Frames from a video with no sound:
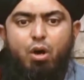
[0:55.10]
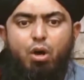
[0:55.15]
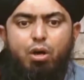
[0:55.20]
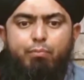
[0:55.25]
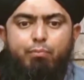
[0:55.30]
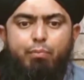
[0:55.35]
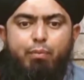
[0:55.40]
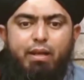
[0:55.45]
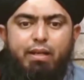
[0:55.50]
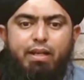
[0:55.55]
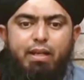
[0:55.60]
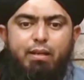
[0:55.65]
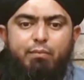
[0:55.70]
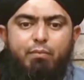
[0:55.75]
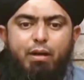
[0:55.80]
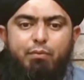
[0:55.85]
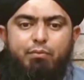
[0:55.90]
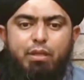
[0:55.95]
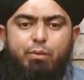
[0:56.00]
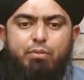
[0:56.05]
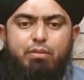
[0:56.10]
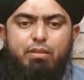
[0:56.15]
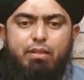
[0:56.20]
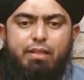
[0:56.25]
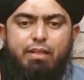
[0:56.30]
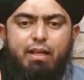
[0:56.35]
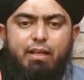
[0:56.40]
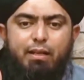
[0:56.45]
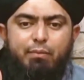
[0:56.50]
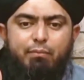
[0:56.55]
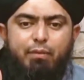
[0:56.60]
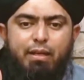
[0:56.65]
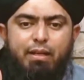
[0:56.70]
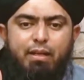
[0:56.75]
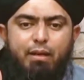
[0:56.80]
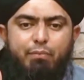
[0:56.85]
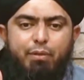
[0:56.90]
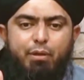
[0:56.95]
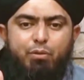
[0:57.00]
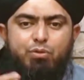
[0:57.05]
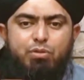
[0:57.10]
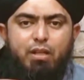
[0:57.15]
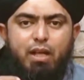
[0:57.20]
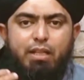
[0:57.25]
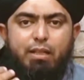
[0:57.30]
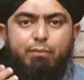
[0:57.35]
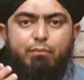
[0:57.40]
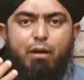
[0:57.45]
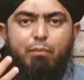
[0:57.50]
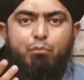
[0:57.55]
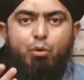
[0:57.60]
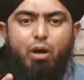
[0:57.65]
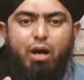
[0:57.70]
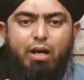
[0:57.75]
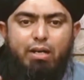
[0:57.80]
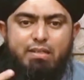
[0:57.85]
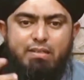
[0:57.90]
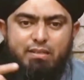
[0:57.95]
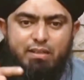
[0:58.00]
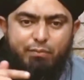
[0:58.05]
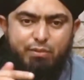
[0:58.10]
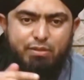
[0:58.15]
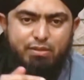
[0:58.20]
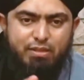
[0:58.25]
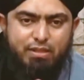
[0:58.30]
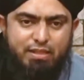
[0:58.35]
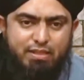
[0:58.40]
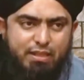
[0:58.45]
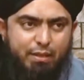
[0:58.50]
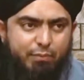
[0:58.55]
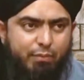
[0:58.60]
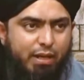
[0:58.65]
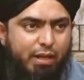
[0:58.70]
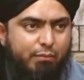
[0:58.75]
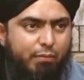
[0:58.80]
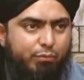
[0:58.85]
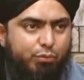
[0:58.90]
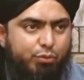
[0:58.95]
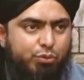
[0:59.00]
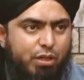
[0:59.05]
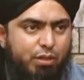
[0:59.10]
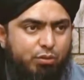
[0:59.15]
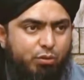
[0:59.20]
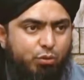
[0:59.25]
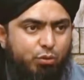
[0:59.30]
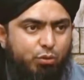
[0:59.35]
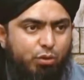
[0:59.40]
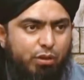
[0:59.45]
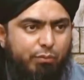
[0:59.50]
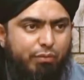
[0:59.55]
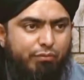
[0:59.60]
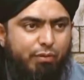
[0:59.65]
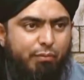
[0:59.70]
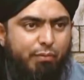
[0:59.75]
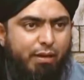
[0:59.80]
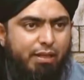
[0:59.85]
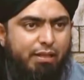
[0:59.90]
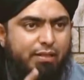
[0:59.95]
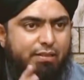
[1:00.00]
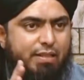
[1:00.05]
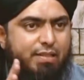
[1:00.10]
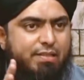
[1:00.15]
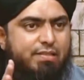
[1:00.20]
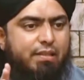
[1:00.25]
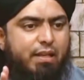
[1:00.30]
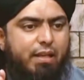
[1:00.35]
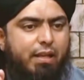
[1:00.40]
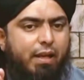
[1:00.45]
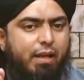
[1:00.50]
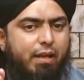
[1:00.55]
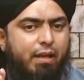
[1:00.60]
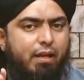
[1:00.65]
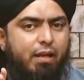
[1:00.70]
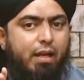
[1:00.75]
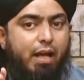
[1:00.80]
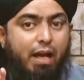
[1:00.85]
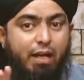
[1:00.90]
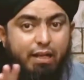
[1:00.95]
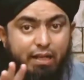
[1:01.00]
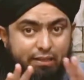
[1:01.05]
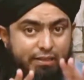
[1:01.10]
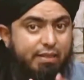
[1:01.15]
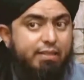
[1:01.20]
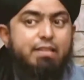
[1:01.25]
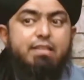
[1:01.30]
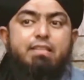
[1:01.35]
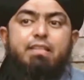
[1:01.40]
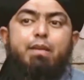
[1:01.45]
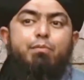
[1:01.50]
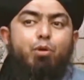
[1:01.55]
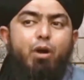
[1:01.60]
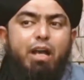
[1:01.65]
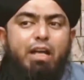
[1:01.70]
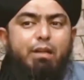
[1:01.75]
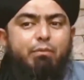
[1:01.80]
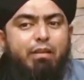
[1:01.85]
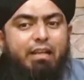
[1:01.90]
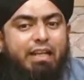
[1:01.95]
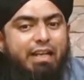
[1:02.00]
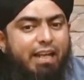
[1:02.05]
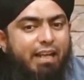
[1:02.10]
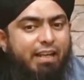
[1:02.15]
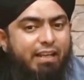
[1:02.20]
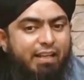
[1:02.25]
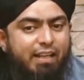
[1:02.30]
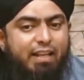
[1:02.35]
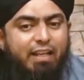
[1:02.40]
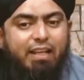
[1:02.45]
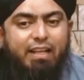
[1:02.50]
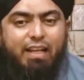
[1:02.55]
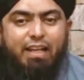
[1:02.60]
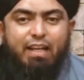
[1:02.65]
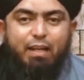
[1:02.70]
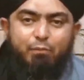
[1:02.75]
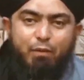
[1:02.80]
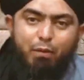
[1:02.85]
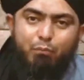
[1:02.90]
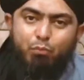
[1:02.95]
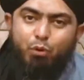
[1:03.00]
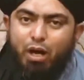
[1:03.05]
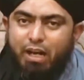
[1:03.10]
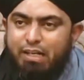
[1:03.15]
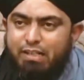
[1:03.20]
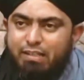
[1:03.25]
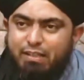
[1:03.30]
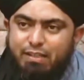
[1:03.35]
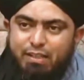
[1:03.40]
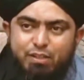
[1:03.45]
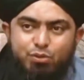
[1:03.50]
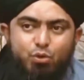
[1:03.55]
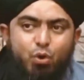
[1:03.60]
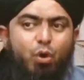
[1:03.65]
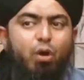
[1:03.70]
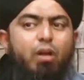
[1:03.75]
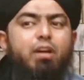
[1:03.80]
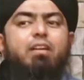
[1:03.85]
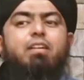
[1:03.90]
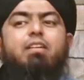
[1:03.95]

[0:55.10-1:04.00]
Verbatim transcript: और बल्कि इमाम तिरमिजी ने लिखा कि मैंने अपने उस्ताद इमाम बुखारी से जब इस हदीस के बारे में पूछा तो उन्होंने भी फरमाया ये हदीस सही है अगर ये हदीस सही बुखारी में नहीं है लेकिन इमाम बुखारी से हदीस को